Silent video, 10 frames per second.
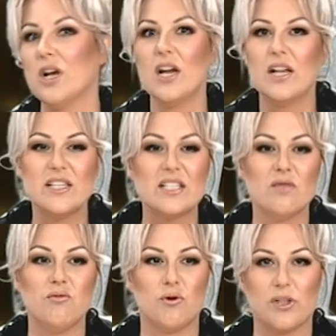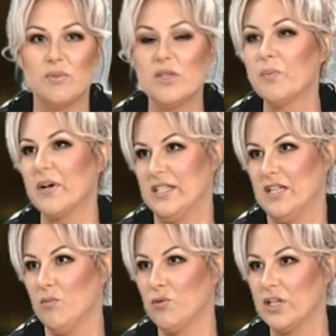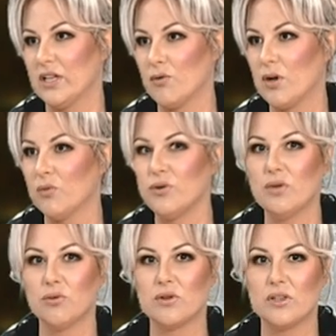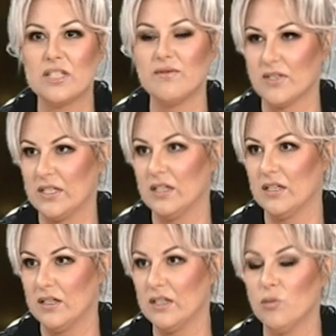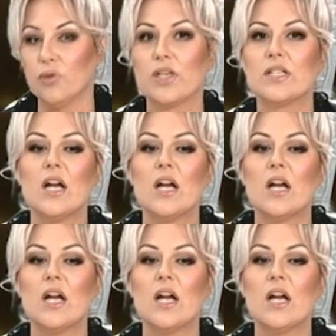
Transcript: дискомфортом, депрессией депрессия после того, как у них вот развился демодекс.